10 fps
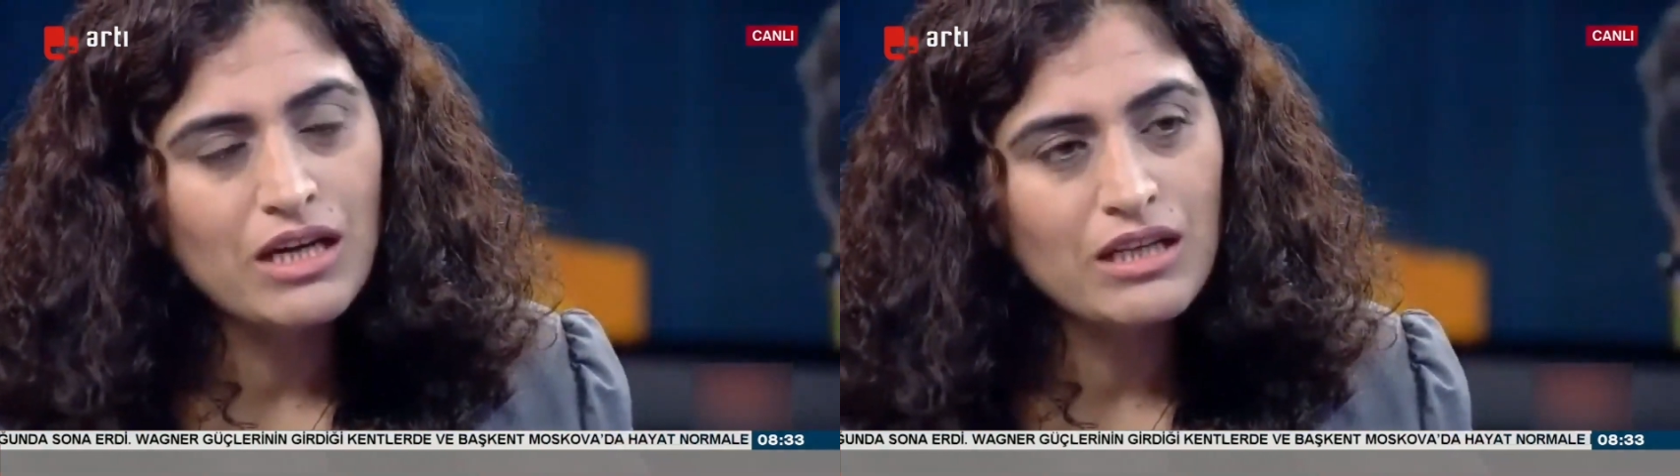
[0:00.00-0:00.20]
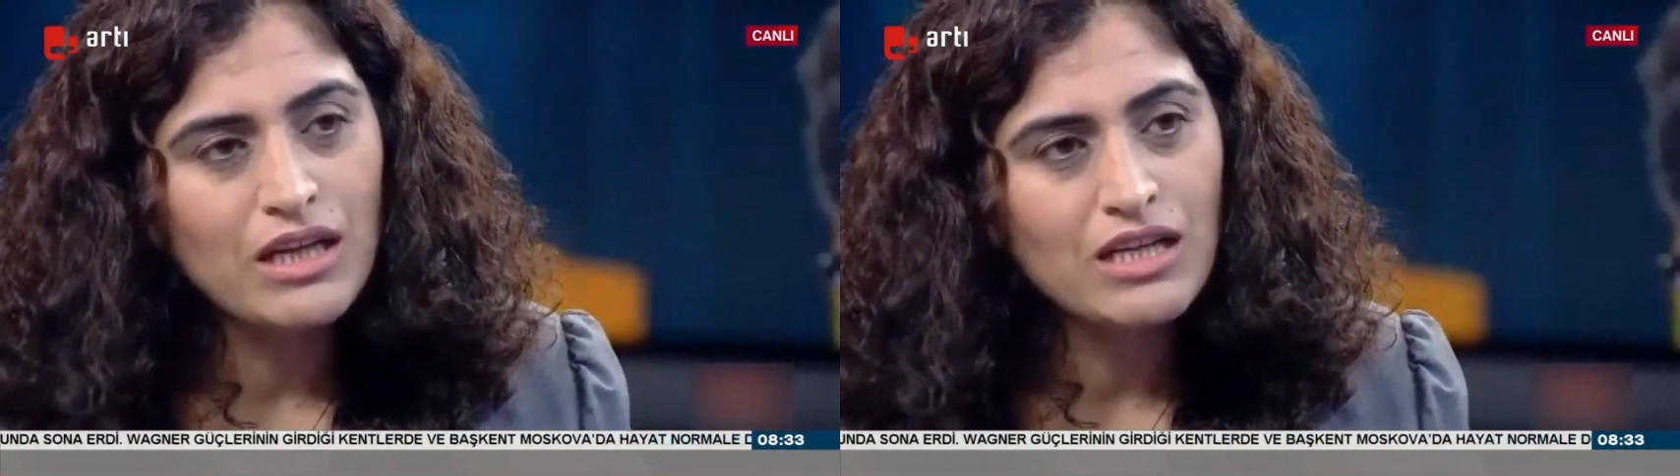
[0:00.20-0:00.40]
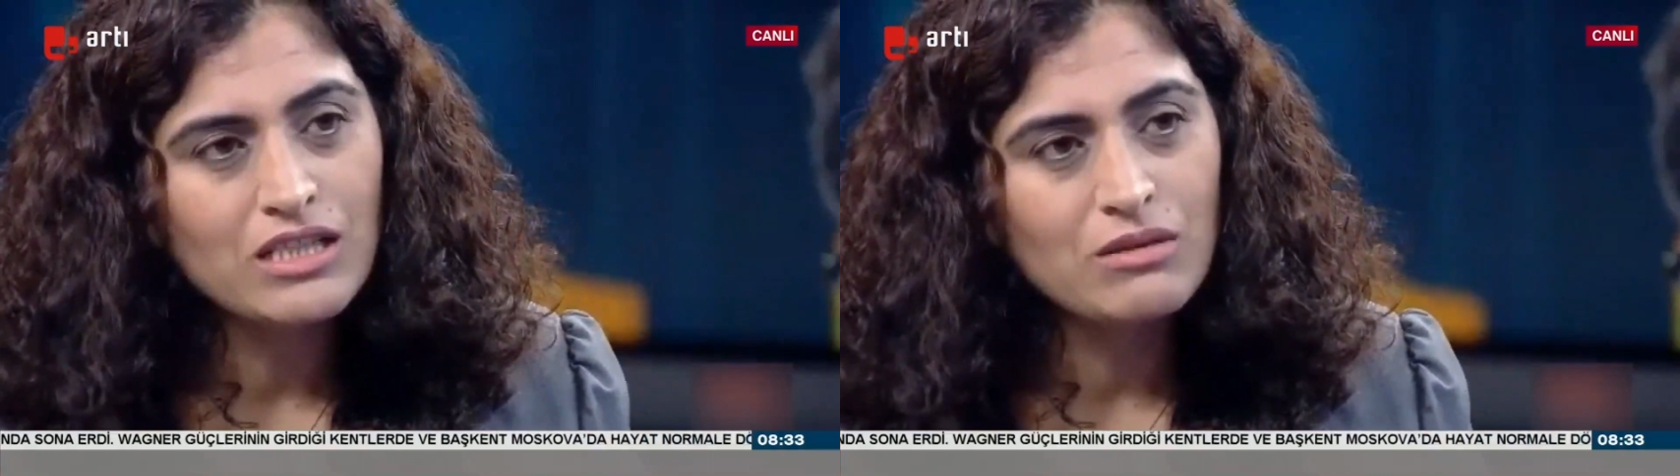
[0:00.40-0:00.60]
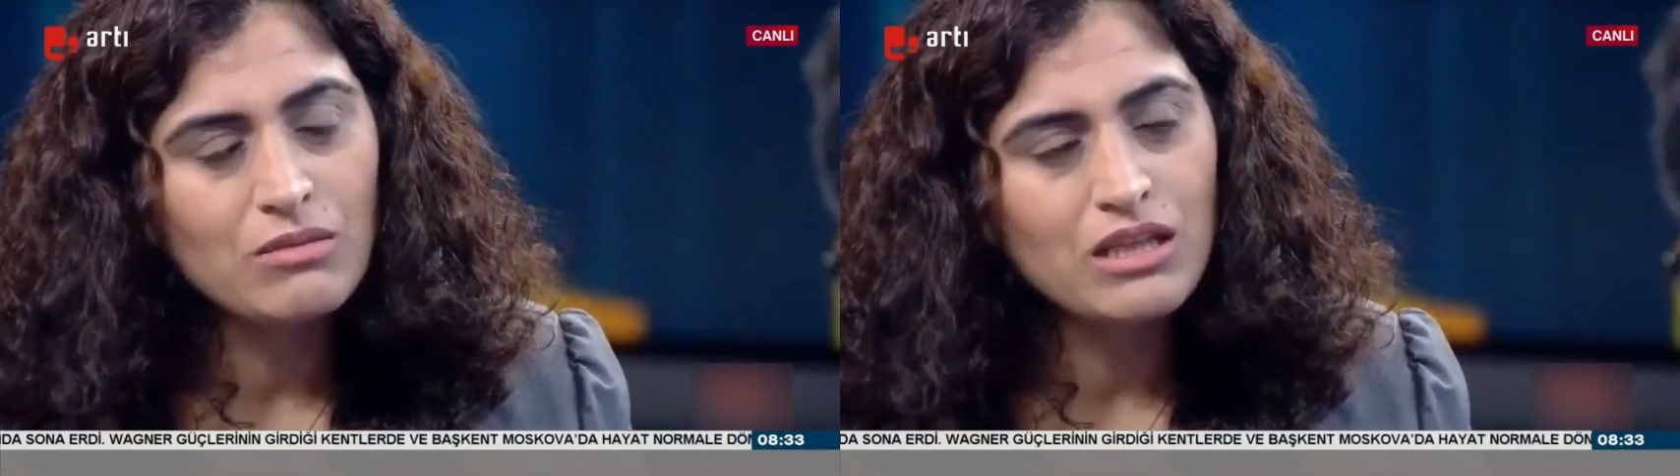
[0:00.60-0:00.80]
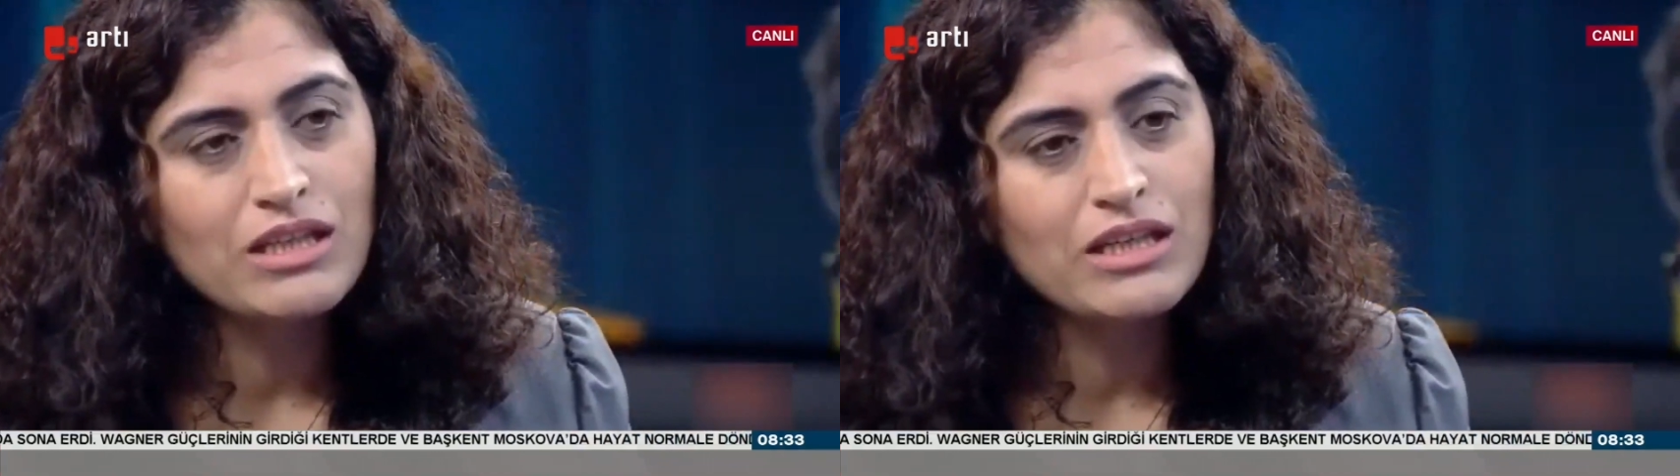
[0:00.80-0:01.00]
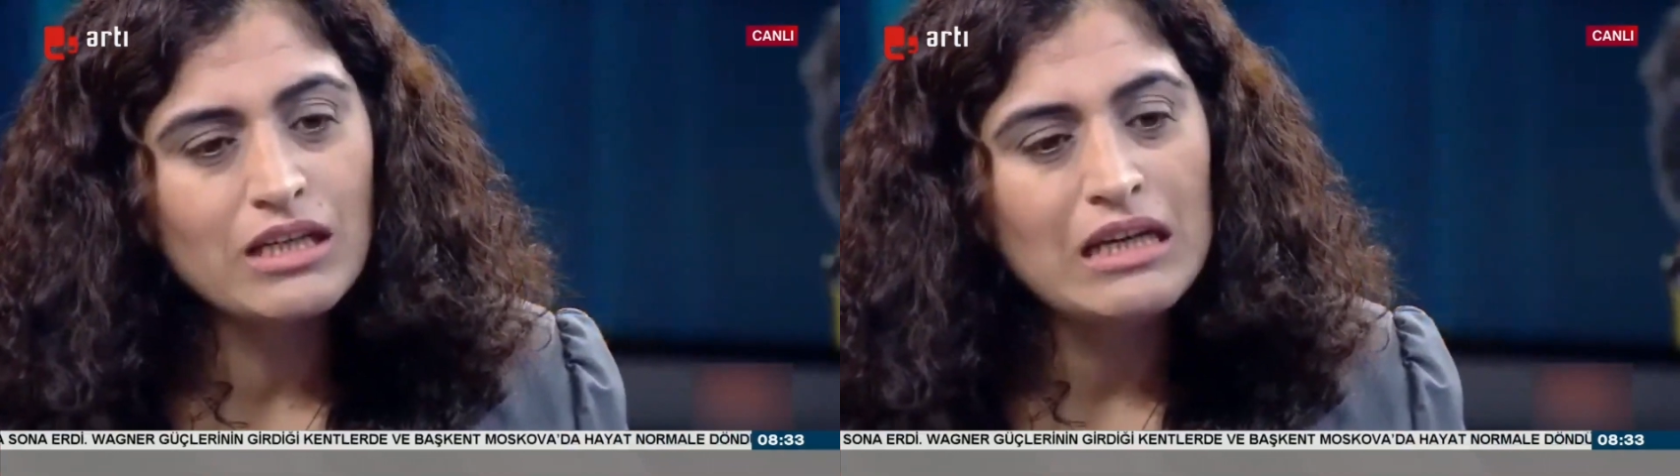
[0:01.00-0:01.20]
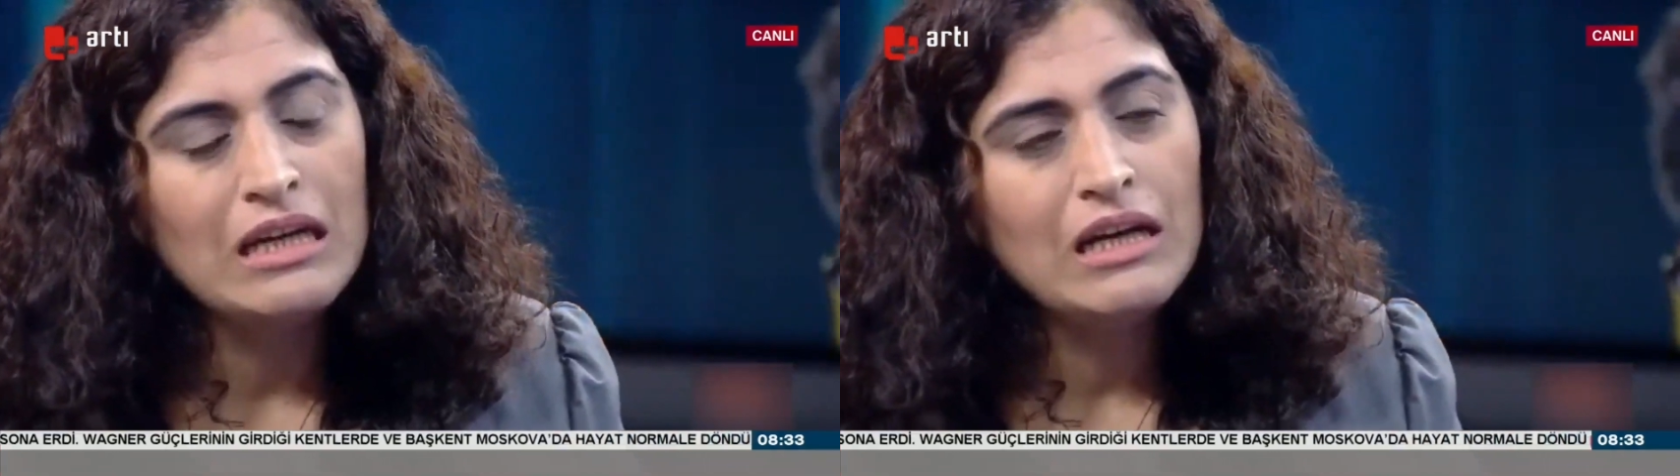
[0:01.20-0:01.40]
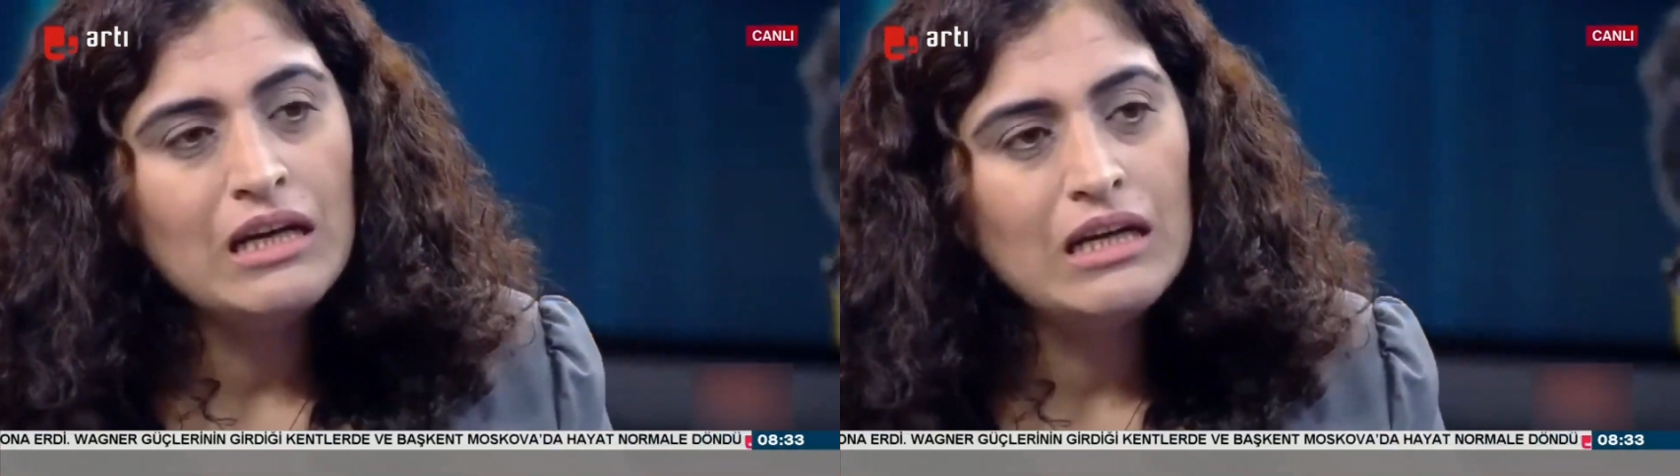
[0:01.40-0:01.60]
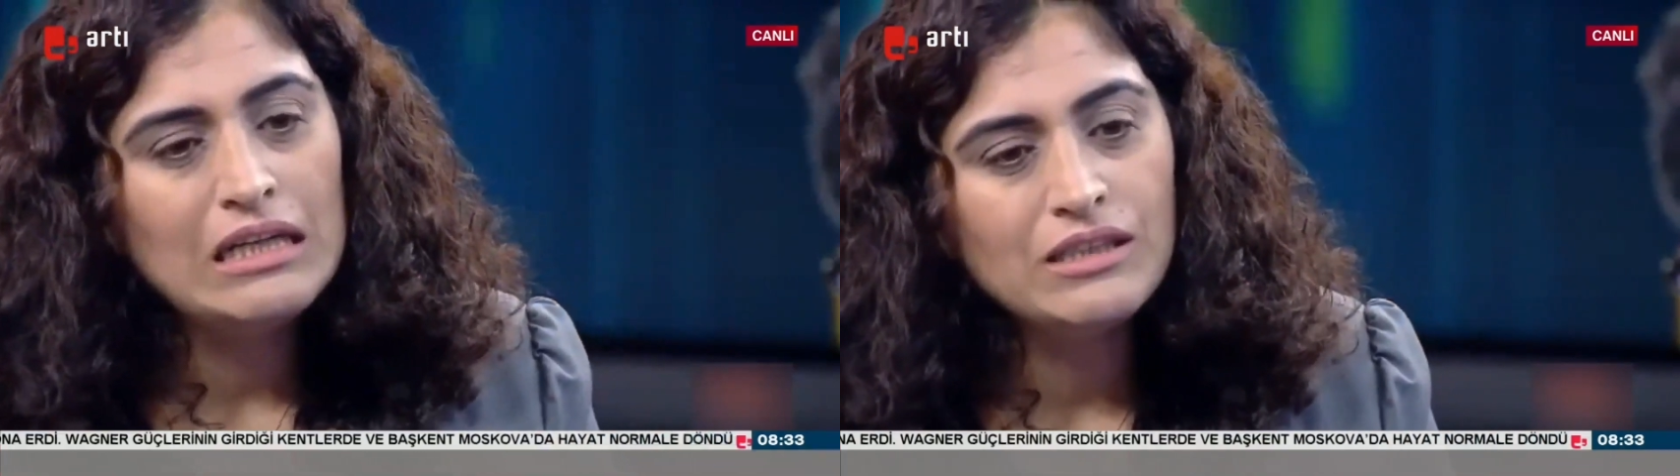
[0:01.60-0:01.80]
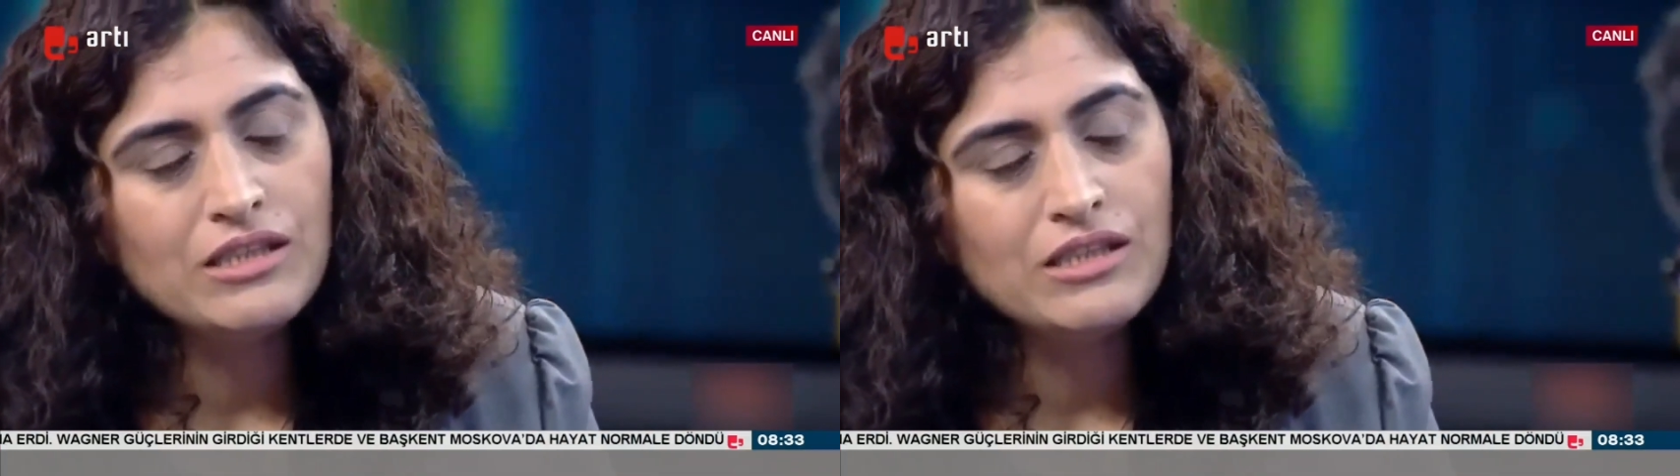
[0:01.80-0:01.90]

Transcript: en büyük haksızlıklardan birisinin